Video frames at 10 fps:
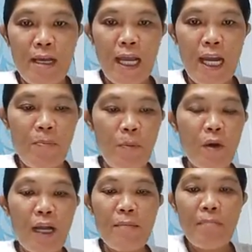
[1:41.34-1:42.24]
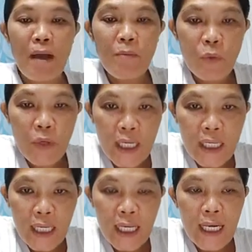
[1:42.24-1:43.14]
Hello po kay Ma'am
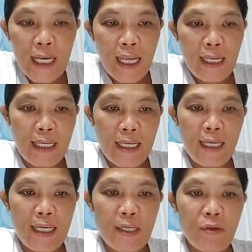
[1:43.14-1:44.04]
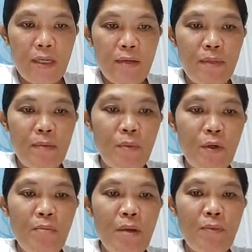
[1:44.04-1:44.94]
Winnie Lalin. Good evening
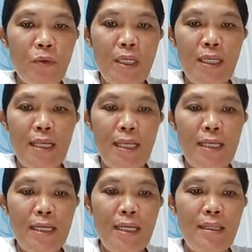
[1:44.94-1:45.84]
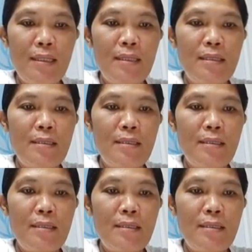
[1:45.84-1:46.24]
po, Ma'am Winnie Lalin.